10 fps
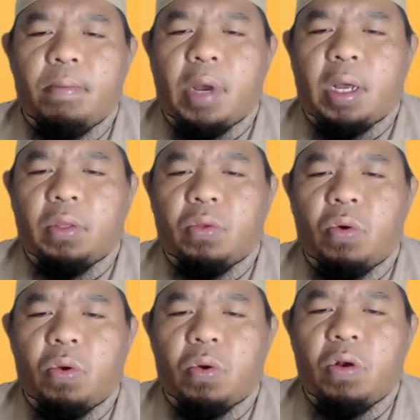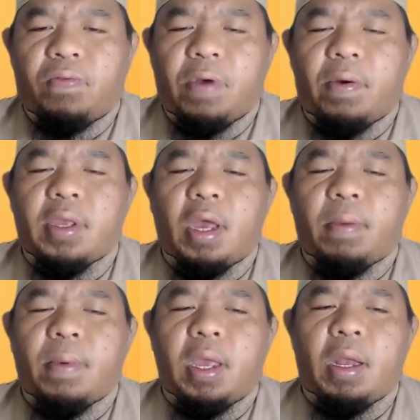ma'dzurun
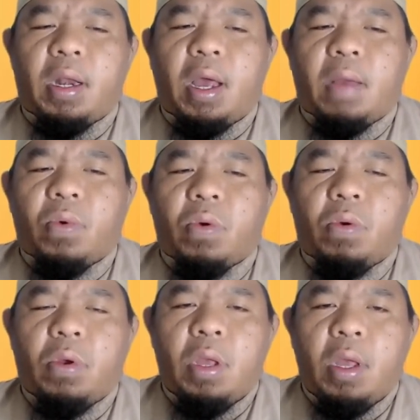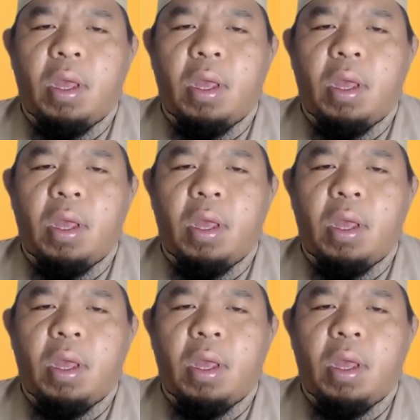fawajaba i'lamuhu.